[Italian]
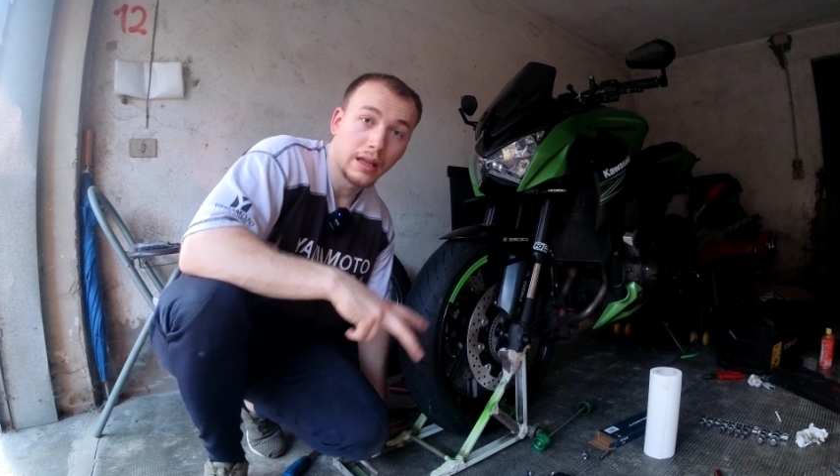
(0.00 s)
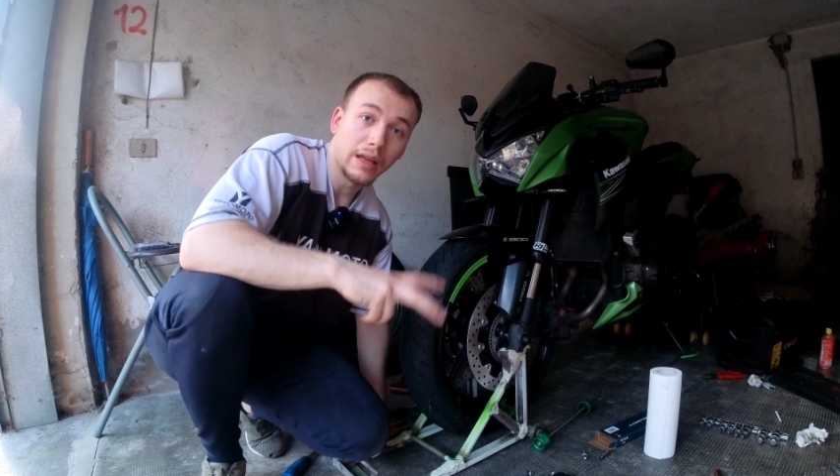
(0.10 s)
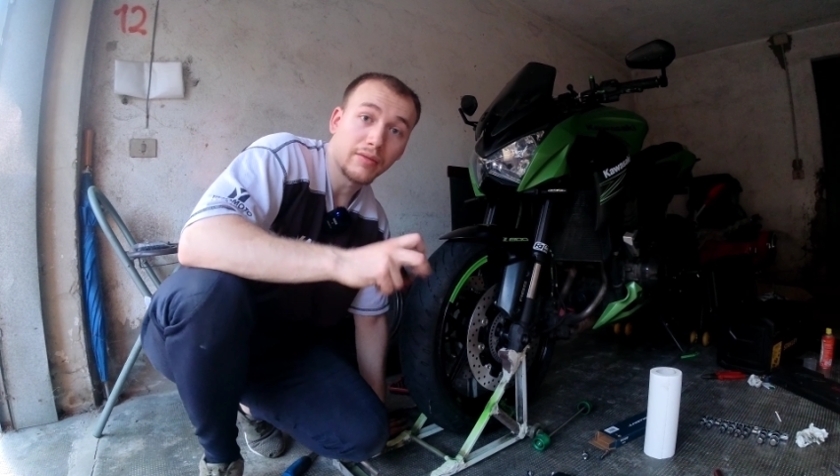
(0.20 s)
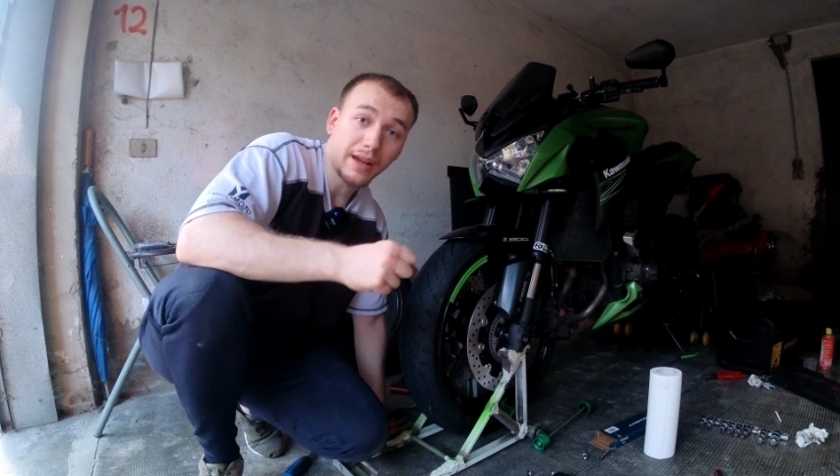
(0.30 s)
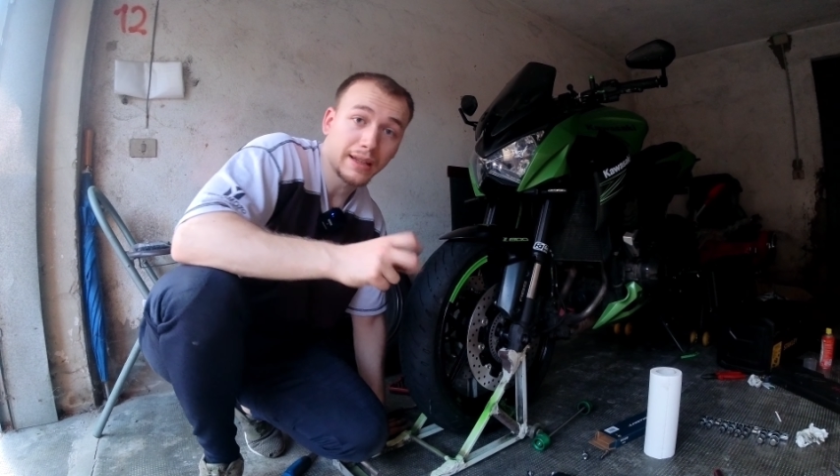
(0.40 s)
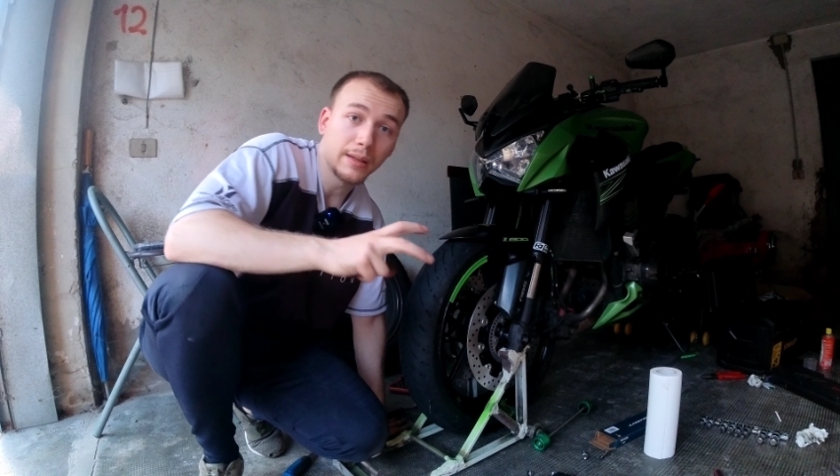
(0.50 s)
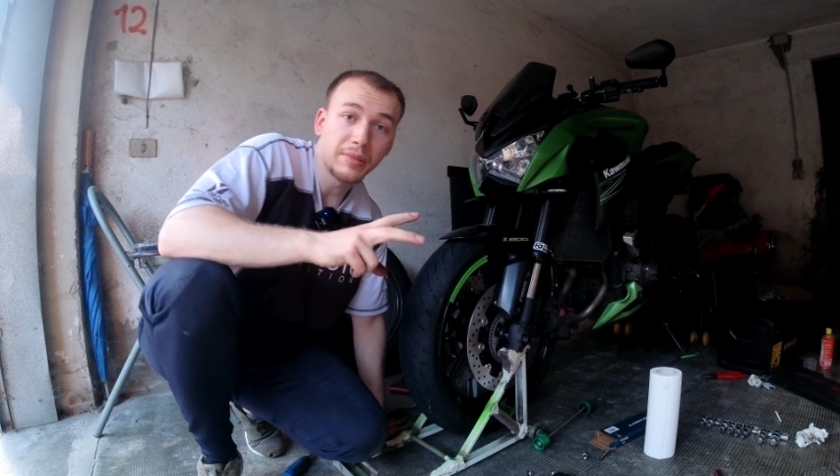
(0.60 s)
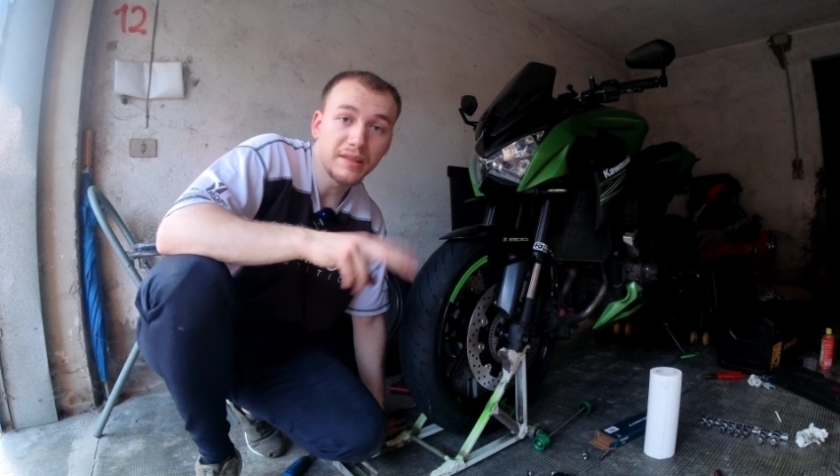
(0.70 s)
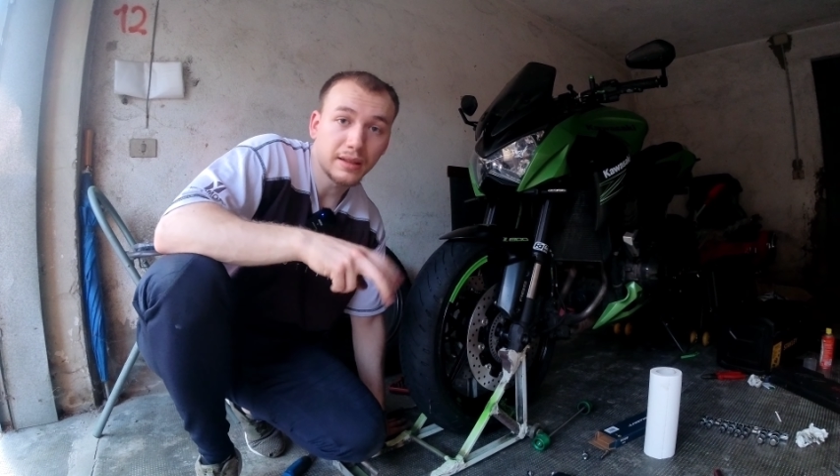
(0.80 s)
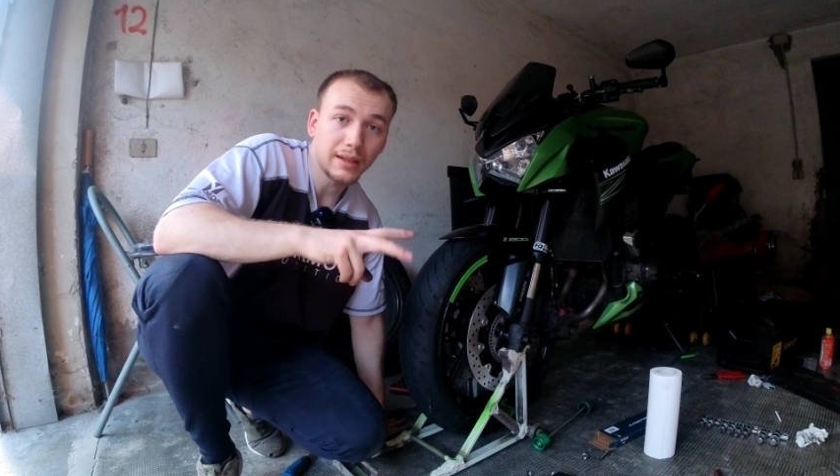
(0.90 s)
e fare delle
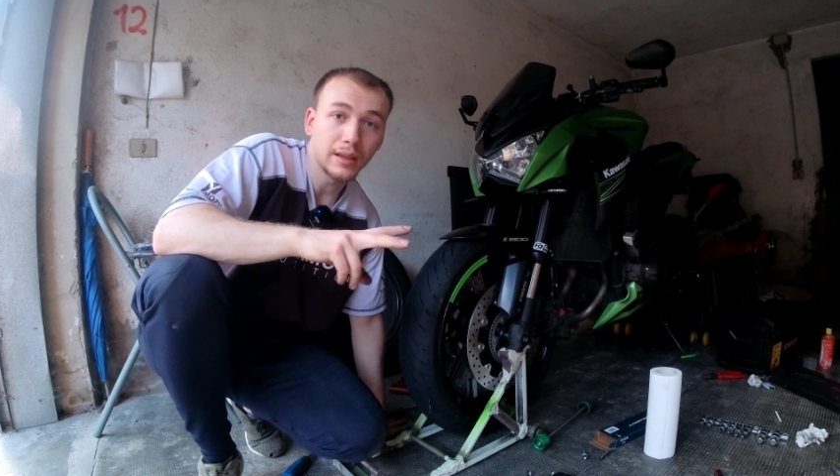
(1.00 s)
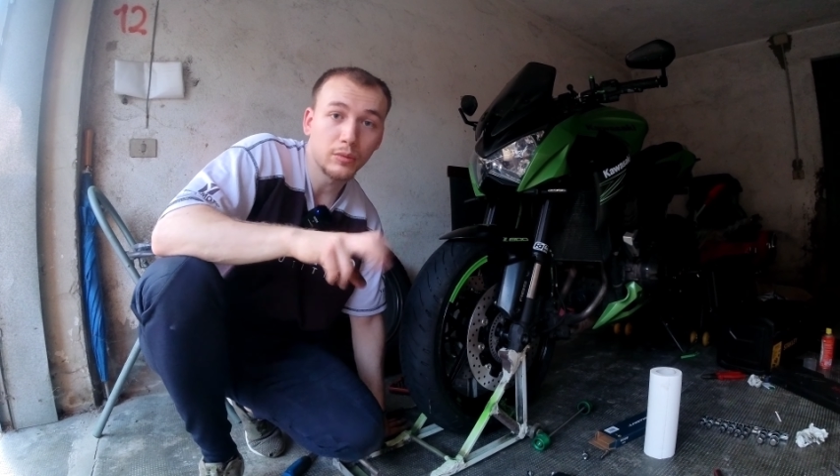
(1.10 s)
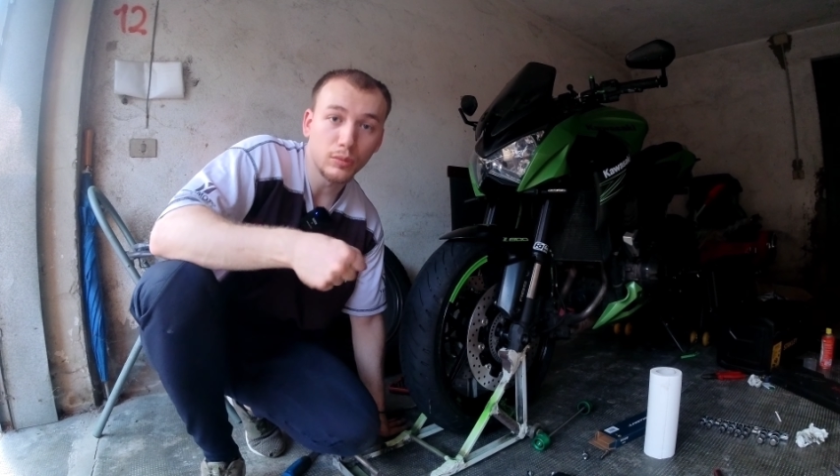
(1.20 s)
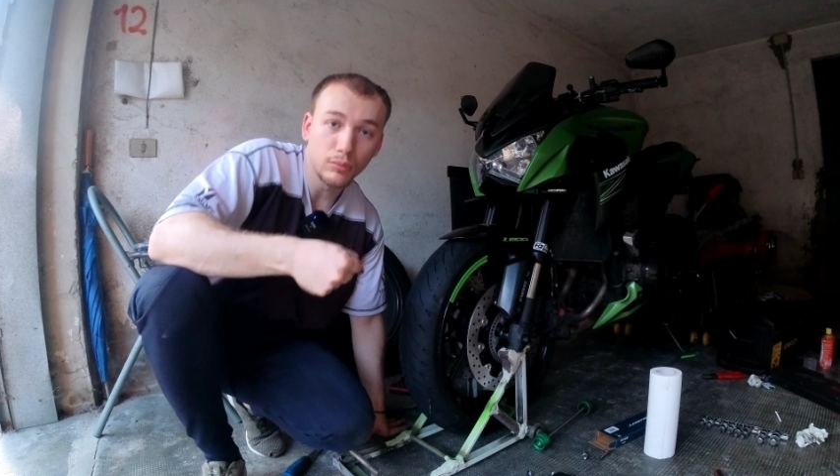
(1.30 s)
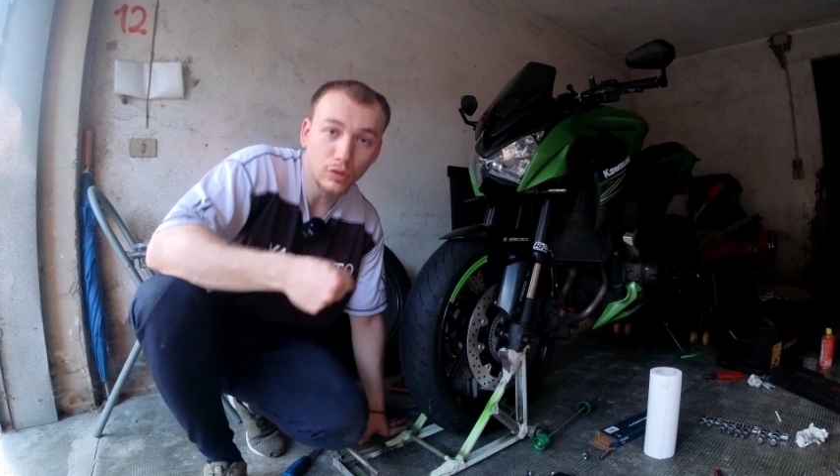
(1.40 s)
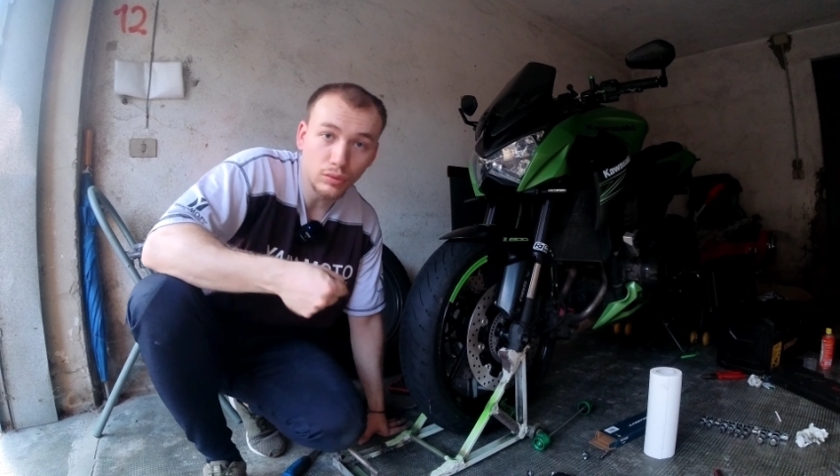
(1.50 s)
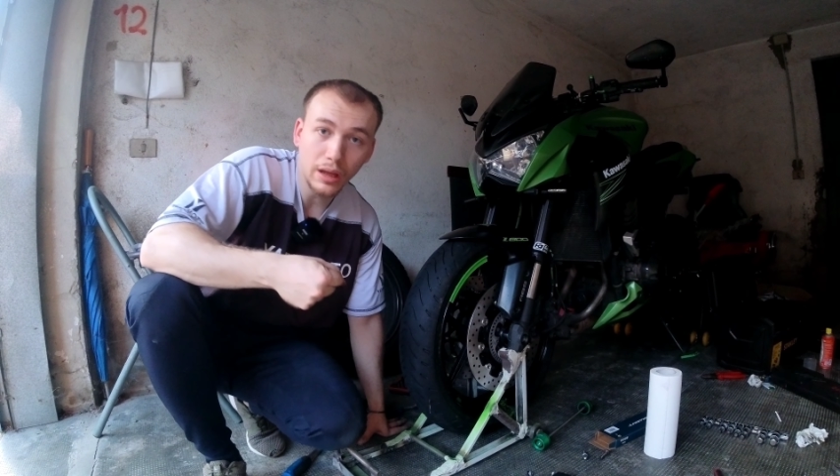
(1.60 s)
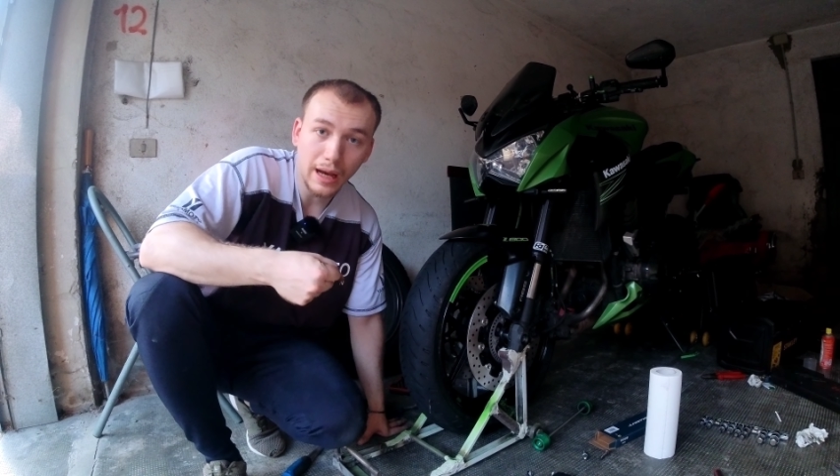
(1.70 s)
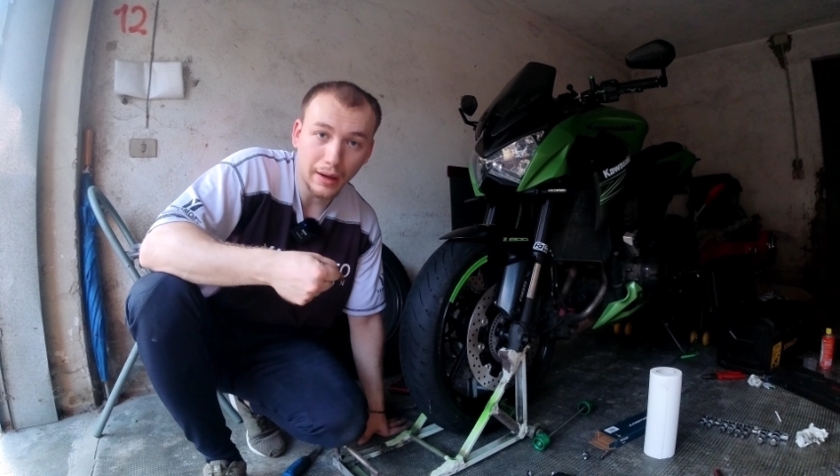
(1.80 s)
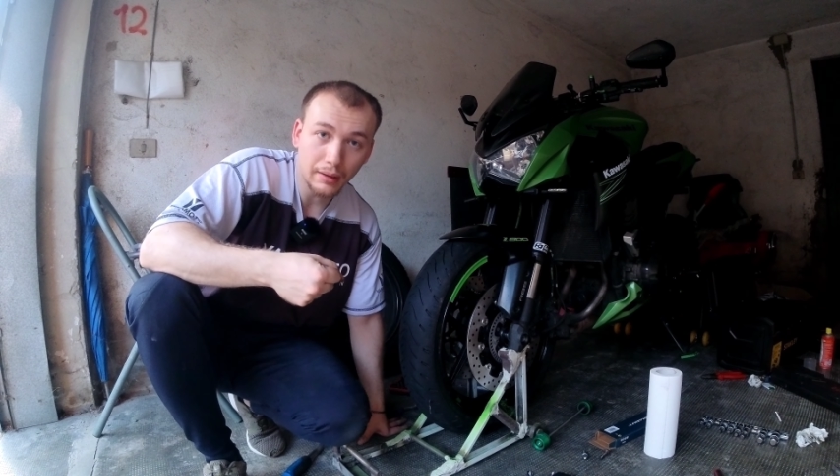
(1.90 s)
pinzate
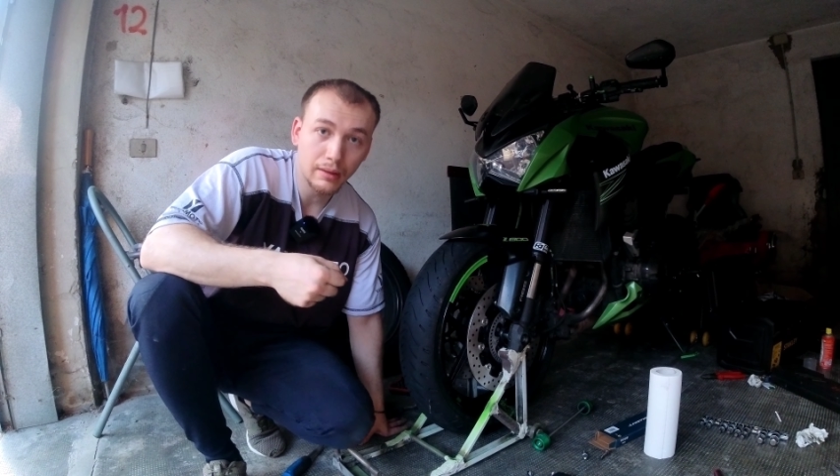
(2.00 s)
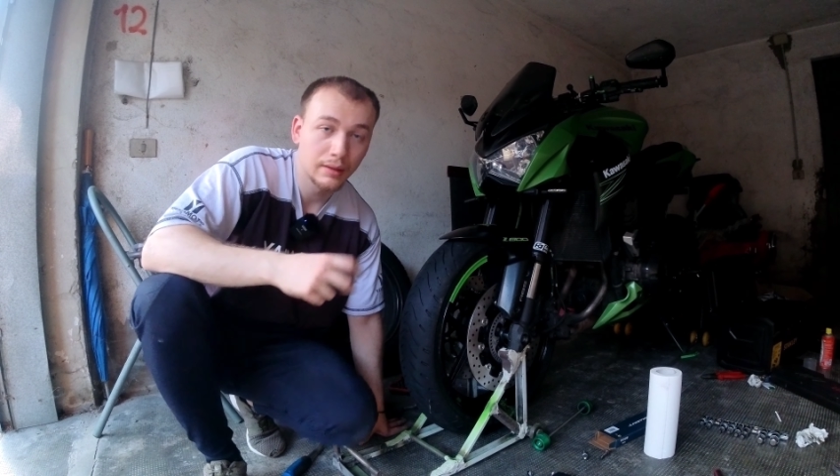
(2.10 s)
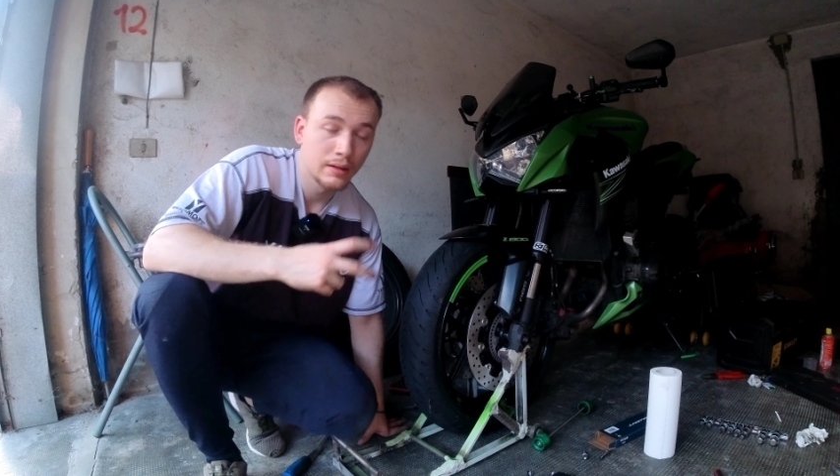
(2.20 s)
modulari,